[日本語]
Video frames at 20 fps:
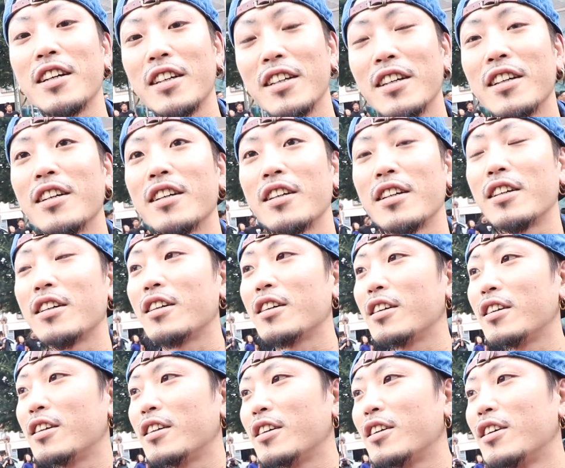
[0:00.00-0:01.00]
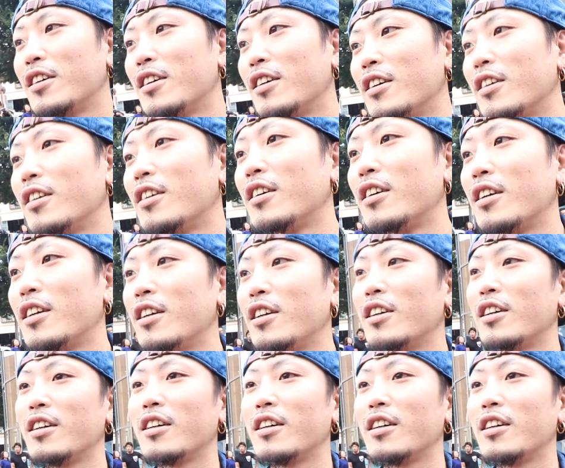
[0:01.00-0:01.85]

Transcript: んでフィジーク見に来たんですか試合